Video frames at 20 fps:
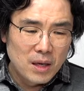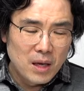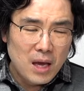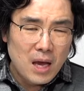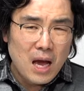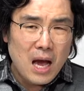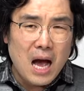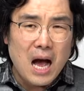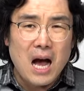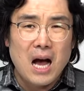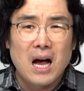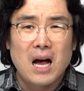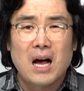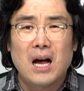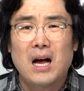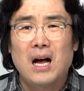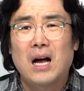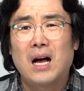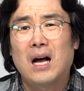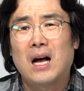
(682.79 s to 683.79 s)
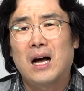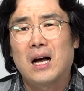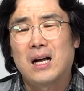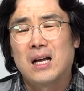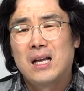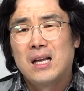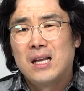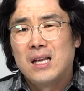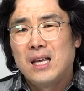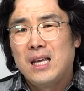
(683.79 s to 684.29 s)
아,
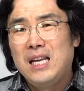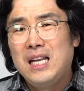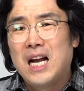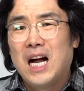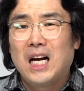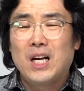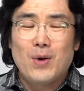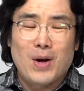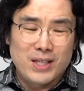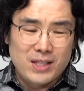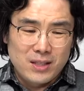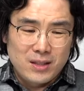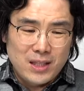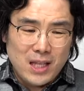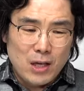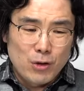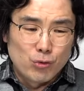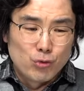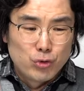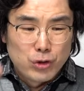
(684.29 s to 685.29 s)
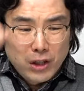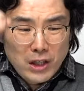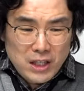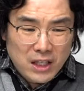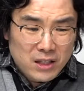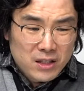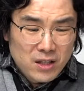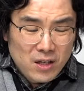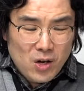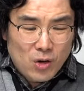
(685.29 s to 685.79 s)
이랑이 왔을 때 우글기
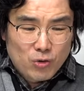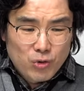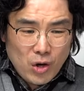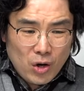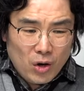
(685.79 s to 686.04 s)
흔들려고요?